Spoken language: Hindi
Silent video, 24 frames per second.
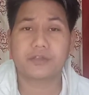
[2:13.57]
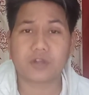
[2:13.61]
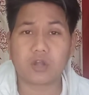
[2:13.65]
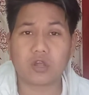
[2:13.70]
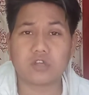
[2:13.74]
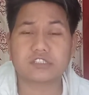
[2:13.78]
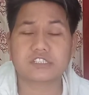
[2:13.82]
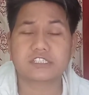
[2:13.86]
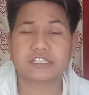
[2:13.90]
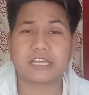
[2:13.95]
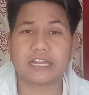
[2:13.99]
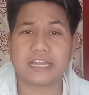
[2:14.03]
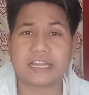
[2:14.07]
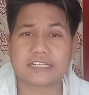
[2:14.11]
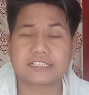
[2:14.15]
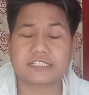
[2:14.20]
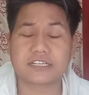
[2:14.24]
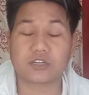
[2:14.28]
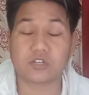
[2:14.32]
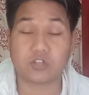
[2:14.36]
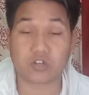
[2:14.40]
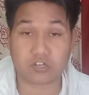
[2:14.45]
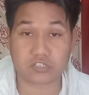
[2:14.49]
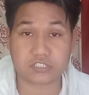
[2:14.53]
ग्रॉस
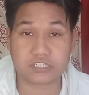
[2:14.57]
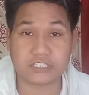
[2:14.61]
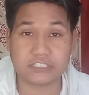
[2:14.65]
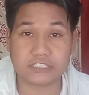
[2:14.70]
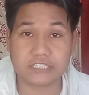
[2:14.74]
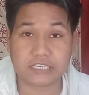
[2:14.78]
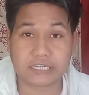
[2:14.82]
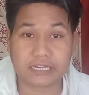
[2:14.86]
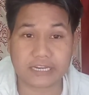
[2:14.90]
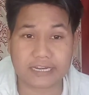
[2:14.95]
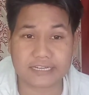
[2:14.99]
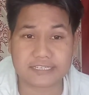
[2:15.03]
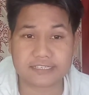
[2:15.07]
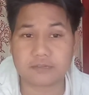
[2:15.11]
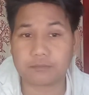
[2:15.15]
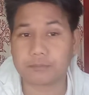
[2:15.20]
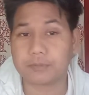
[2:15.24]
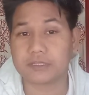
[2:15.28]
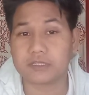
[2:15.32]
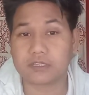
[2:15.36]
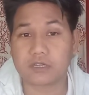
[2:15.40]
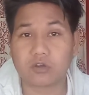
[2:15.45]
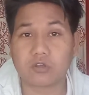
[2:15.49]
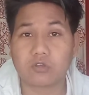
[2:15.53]
कलेक्शन ग्रॉस इंडियन
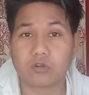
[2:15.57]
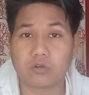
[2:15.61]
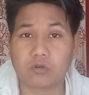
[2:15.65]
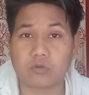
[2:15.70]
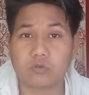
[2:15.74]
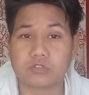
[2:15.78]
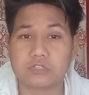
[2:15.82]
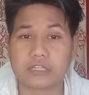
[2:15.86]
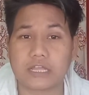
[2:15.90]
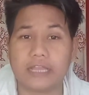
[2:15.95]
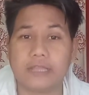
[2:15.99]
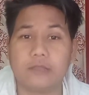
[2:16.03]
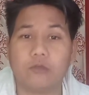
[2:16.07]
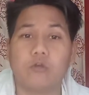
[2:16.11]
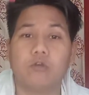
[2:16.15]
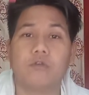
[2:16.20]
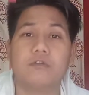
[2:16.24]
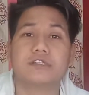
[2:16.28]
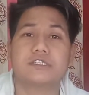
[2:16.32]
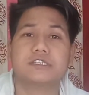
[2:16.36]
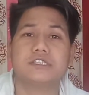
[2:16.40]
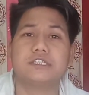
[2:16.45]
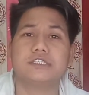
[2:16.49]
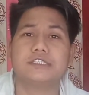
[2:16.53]
कलेक्शन 15 करोड़ होता है
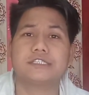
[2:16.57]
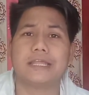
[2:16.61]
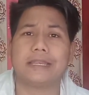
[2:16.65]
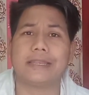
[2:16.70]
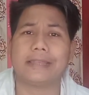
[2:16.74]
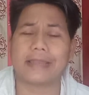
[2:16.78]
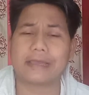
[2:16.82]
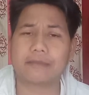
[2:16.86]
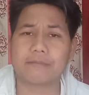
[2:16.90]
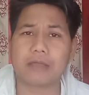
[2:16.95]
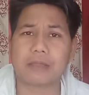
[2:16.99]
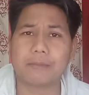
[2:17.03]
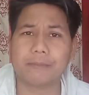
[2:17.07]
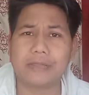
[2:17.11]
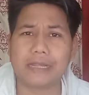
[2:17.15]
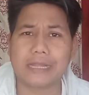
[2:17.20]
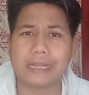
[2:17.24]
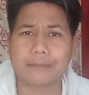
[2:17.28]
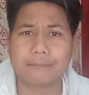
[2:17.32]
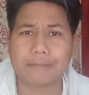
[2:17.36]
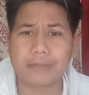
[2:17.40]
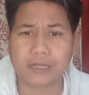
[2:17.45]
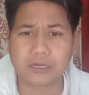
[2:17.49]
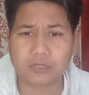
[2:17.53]
ओवरसीज से लगभग में
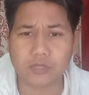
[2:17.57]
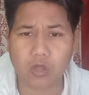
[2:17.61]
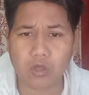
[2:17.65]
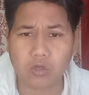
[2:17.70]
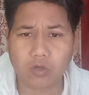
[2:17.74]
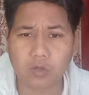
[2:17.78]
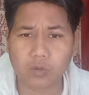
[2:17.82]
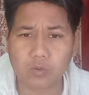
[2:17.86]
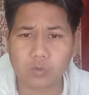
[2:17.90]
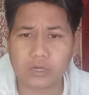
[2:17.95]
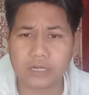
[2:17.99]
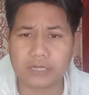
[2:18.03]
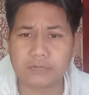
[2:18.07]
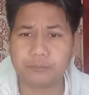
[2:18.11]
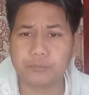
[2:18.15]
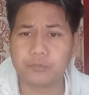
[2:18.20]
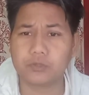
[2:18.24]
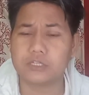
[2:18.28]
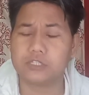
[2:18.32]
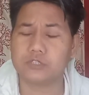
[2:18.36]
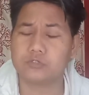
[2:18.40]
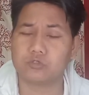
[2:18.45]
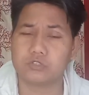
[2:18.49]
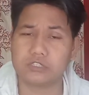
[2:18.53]
लगभग 9 करोड़ एंड
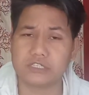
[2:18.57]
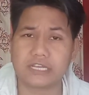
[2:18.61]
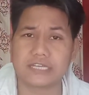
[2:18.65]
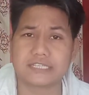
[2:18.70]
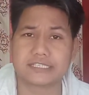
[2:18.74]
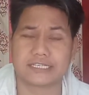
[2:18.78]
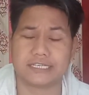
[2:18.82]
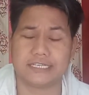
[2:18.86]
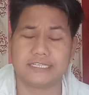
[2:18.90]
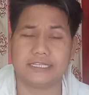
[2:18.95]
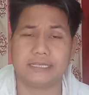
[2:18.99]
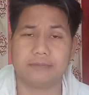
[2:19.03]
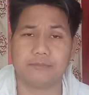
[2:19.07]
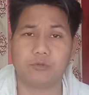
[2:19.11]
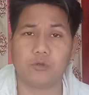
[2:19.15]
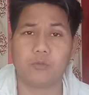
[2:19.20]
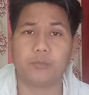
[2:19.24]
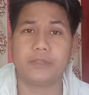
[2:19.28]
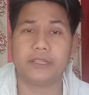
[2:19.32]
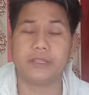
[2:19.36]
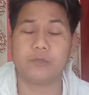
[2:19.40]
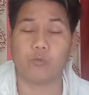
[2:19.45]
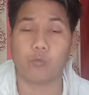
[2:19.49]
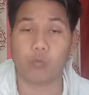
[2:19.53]
पूरी दुनिया से ये
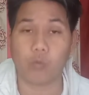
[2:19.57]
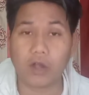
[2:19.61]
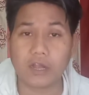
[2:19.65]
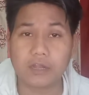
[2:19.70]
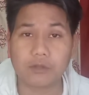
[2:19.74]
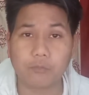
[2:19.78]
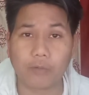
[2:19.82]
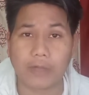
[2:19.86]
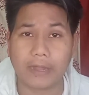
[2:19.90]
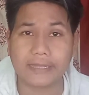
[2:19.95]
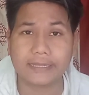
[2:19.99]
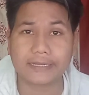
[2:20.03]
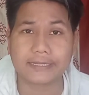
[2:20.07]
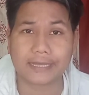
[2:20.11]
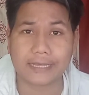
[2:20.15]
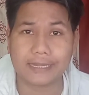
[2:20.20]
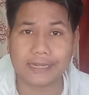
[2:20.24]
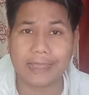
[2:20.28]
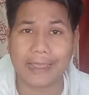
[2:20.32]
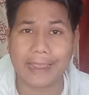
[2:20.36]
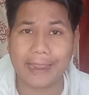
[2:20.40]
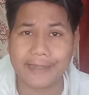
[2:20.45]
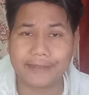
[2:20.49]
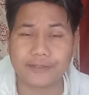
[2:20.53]
मूवी वर्ल्ड वाइड
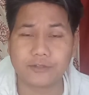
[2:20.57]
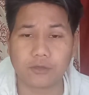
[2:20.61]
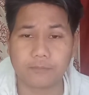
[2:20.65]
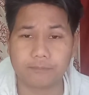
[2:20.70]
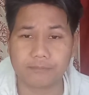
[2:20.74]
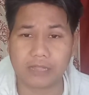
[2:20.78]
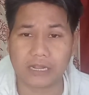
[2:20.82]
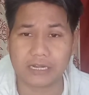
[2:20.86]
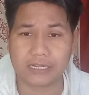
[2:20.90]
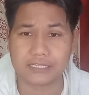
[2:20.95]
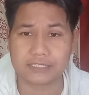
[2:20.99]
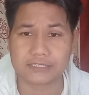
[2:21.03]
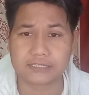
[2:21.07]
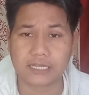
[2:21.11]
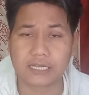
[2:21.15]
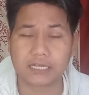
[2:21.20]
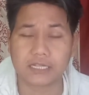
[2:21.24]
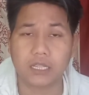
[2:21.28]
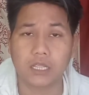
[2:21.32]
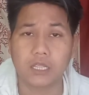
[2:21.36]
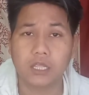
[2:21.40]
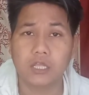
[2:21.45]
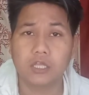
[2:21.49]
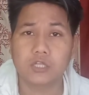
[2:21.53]
कल एंड ऑफ द डे
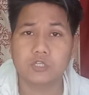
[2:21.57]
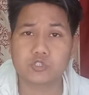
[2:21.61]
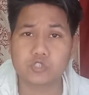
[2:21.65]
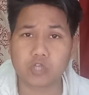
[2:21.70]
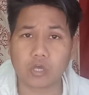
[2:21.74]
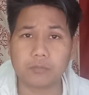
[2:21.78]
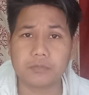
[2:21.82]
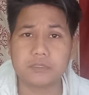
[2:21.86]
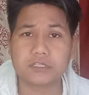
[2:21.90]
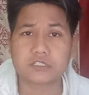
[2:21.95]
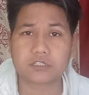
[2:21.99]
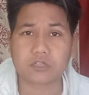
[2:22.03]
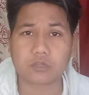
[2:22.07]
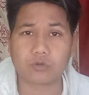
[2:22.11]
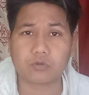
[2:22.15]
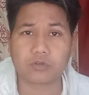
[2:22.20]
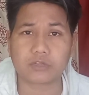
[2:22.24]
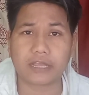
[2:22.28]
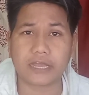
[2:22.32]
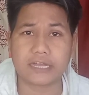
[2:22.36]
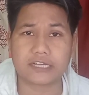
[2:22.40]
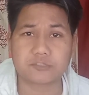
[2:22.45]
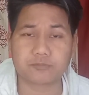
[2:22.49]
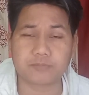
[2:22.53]
तक 24
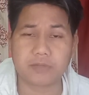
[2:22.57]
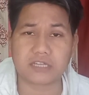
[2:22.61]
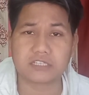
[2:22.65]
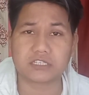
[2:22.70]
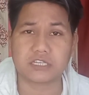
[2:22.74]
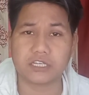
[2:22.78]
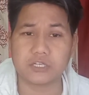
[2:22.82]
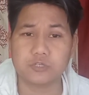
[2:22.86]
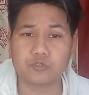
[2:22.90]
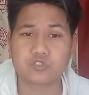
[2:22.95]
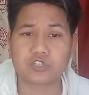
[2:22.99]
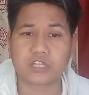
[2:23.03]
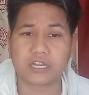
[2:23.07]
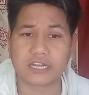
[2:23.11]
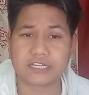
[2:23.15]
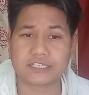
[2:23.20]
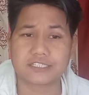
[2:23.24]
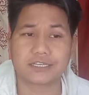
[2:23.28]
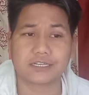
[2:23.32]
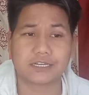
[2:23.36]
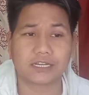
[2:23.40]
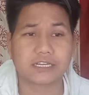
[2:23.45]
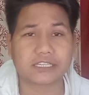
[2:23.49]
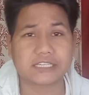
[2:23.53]
करोड़ के आसपास ह्यूज
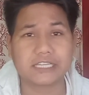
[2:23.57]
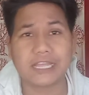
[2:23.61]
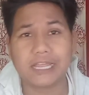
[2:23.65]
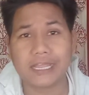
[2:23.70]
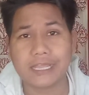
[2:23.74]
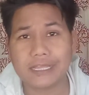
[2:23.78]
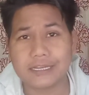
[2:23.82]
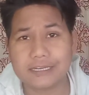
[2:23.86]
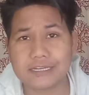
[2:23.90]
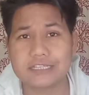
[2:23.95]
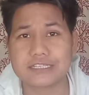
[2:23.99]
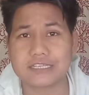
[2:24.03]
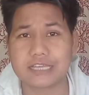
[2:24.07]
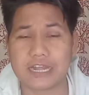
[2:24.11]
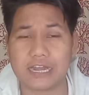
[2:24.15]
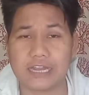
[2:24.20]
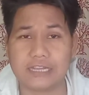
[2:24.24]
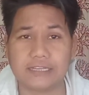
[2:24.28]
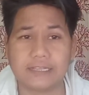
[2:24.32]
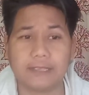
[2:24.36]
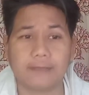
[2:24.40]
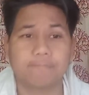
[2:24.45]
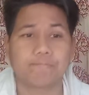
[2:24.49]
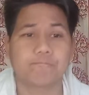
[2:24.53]
कलेक्शन करते नजर
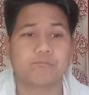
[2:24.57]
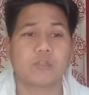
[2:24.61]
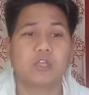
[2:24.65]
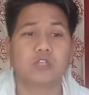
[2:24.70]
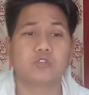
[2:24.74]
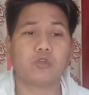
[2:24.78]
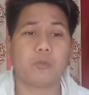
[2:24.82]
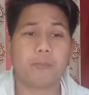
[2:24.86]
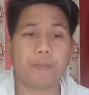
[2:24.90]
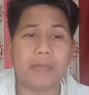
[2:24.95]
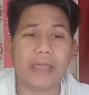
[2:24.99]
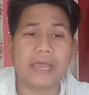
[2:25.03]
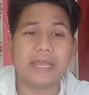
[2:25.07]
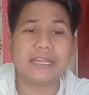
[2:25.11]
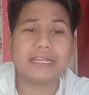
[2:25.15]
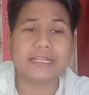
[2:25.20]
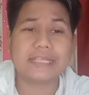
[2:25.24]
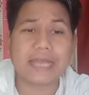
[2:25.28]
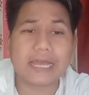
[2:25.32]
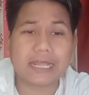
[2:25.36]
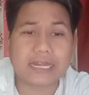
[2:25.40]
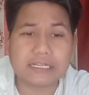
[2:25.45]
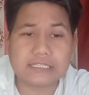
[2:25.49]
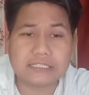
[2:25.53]
आई है तो
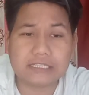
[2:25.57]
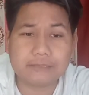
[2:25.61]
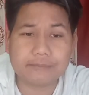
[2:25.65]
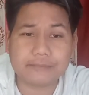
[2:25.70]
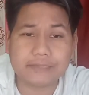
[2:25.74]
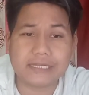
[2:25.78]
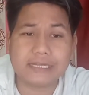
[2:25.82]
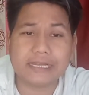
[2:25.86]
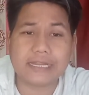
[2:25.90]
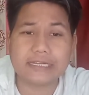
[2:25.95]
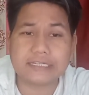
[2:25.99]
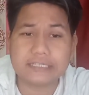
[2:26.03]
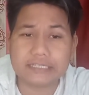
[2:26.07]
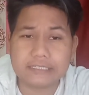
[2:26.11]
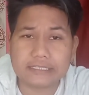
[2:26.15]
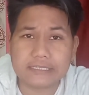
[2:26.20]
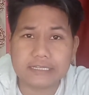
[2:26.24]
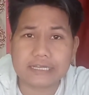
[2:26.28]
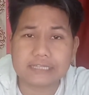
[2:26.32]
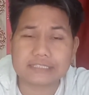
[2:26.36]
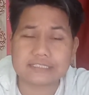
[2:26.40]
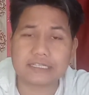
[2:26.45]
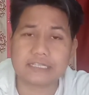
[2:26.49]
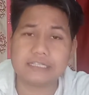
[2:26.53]
पहले 11 दिन में नेट
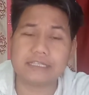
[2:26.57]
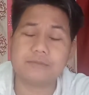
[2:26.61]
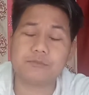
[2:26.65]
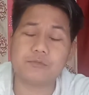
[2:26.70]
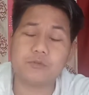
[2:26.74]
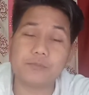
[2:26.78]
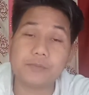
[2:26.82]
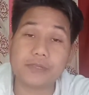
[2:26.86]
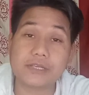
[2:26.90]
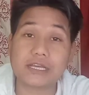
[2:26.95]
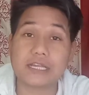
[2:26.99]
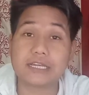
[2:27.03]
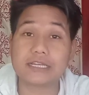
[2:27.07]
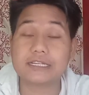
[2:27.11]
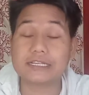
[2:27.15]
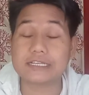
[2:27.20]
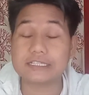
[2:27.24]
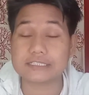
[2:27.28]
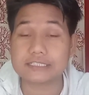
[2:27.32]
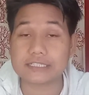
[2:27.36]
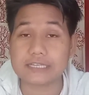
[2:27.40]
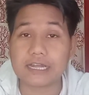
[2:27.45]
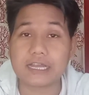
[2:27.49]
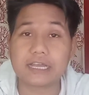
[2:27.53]
इंडिया से ये मूवी कल
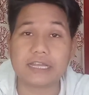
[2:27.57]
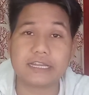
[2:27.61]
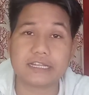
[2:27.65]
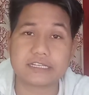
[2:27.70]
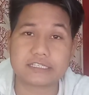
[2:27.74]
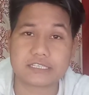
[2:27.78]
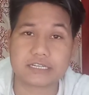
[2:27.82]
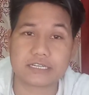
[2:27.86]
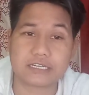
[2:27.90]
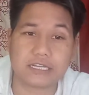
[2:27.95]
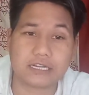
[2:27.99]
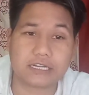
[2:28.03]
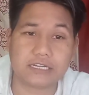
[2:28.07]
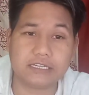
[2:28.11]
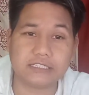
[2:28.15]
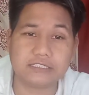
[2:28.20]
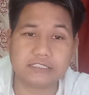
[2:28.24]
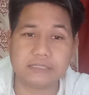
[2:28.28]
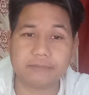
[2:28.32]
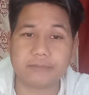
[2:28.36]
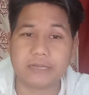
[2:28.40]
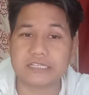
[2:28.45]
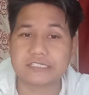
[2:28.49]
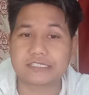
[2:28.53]
कितना कलेक्शन कर
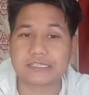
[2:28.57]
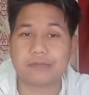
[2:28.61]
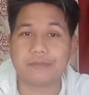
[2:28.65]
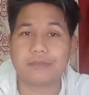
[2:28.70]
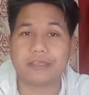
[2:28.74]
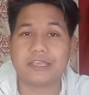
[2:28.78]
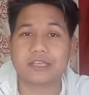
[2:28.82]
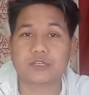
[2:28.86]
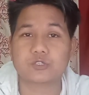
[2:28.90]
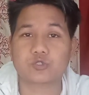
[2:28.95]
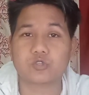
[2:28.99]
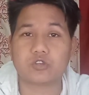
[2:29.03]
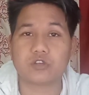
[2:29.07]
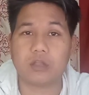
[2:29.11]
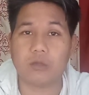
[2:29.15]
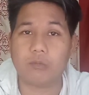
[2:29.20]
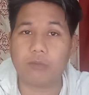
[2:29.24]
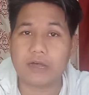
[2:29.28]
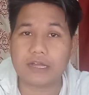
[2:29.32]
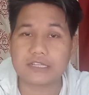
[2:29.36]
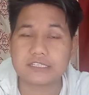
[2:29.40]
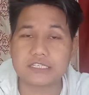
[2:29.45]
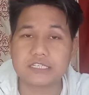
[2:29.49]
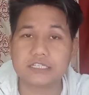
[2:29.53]
लेती है भाई साहब
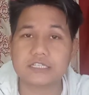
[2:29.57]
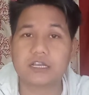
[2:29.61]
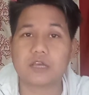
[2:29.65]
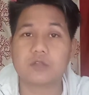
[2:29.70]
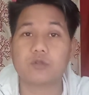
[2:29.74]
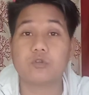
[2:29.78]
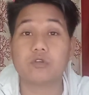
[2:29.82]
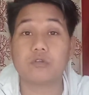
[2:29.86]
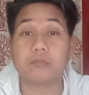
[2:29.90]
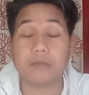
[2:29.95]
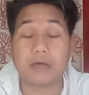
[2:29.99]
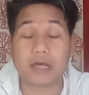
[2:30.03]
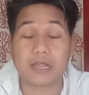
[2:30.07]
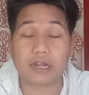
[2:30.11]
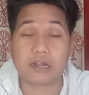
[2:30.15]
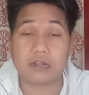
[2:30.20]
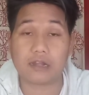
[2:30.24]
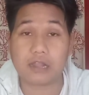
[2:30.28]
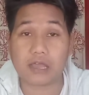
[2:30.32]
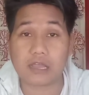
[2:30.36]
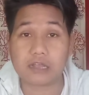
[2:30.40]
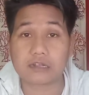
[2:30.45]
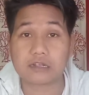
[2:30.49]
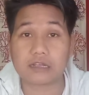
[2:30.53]
एक करोड़
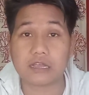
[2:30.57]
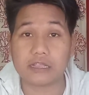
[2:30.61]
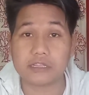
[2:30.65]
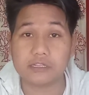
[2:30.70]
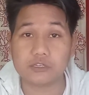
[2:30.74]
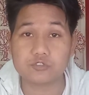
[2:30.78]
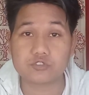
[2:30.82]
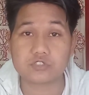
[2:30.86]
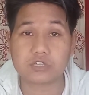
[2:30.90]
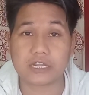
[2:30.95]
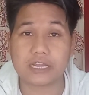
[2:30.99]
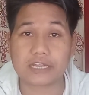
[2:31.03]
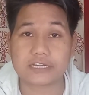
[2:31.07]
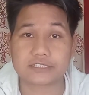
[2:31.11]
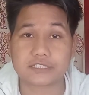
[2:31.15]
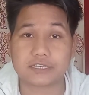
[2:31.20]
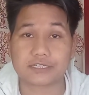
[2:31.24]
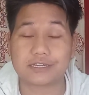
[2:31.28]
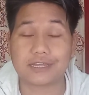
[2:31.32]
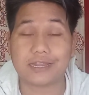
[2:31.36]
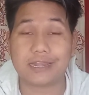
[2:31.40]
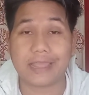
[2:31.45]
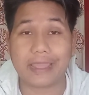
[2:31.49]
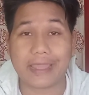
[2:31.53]
12 लाख का ह्यूज
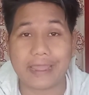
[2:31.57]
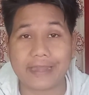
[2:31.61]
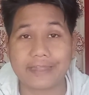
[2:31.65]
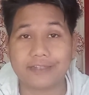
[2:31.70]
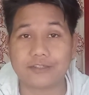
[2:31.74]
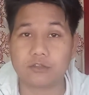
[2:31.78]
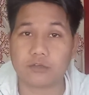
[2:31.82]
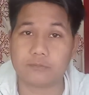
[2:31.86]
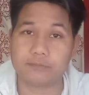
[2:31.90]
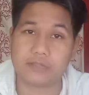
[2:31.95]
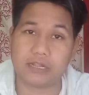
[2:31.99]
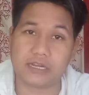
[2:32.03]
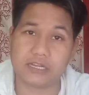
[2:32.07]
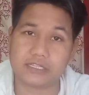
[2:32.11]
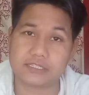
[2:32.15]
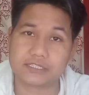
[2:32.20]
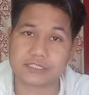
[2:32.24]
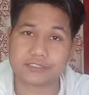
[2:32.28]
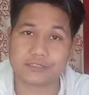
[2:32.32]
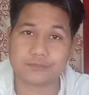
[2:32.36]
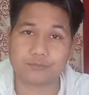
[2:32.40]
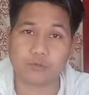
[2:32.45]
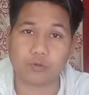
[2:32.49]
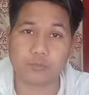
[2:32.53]
कलेक्शन कल एंड ऑफ द डे
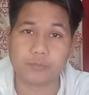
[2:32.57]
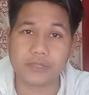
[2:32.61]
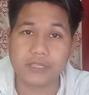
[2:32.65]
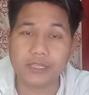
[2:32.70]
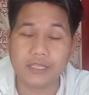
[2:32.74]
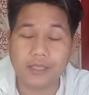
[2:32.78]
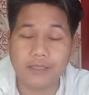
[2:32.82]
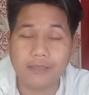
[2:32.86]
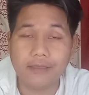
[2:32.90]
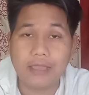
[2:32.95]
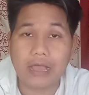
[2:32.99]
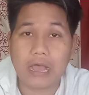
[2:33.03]
तक ये मूवी